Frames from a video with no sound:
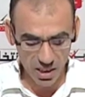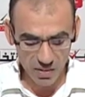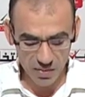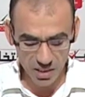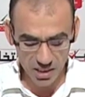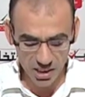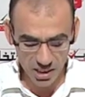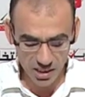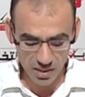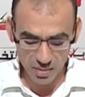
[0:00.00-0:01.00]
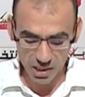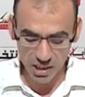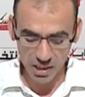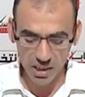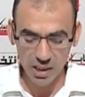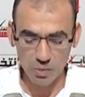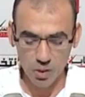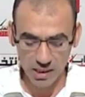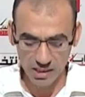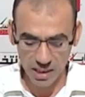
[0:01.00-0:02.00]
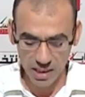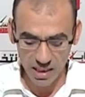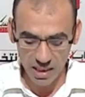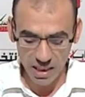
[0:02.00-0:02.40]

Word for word: في إنجاز المشاريع المعطلة